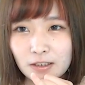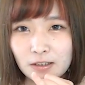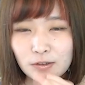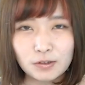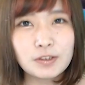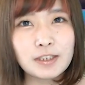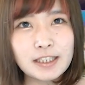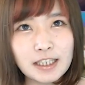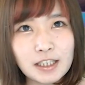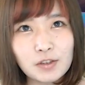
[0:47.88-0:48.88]
ルルナ
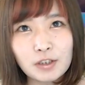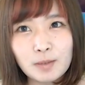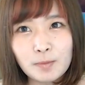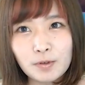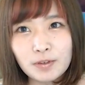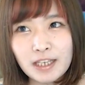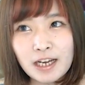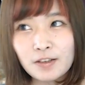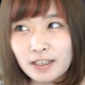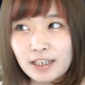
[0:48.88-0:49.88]
ちゃんとかも
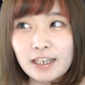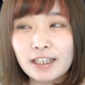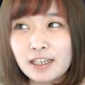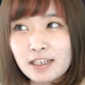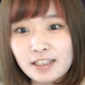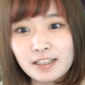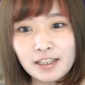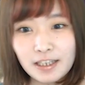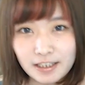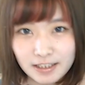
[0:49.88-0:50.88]
ダークカラーにはして
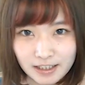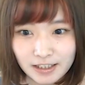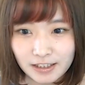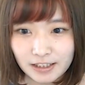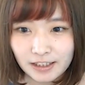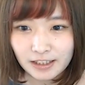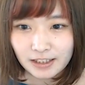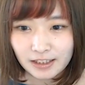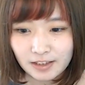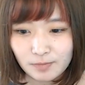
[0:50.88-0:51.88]
ないし
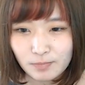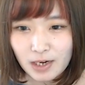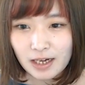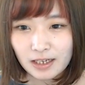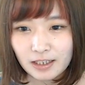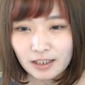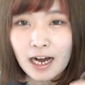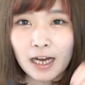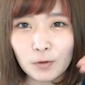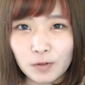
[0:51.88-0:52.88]
まあ
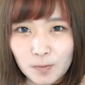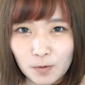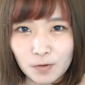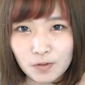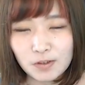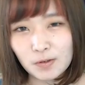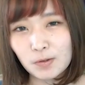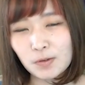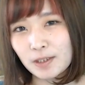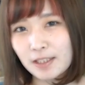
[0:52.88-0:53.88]
カードにもするこ
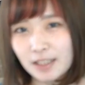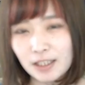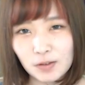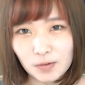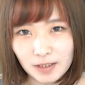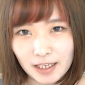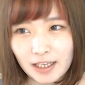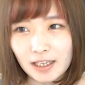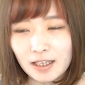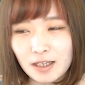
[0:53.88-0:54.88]
とができるの
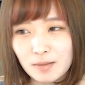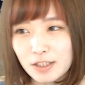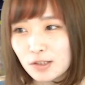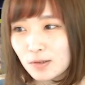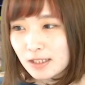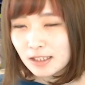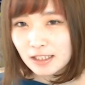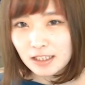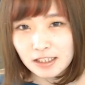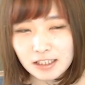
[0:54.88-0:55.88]
で、まあ、正
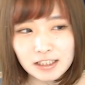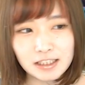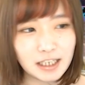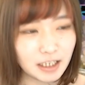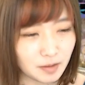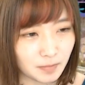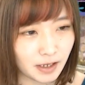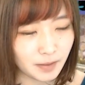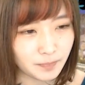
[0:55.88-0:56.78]
直虹であれば